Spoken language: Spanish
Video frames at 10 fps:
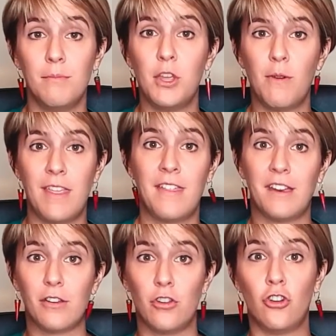Yo voy a
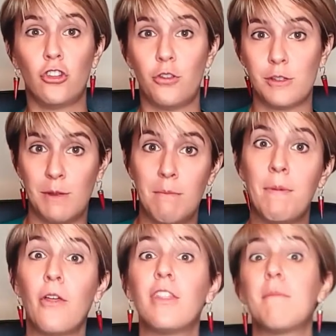añadir no todo es BIM,
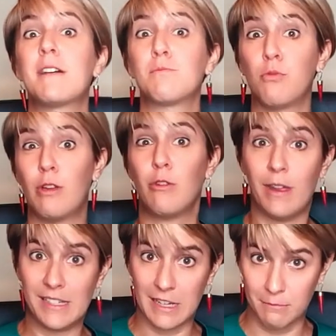pero donde más puedo ayudar es el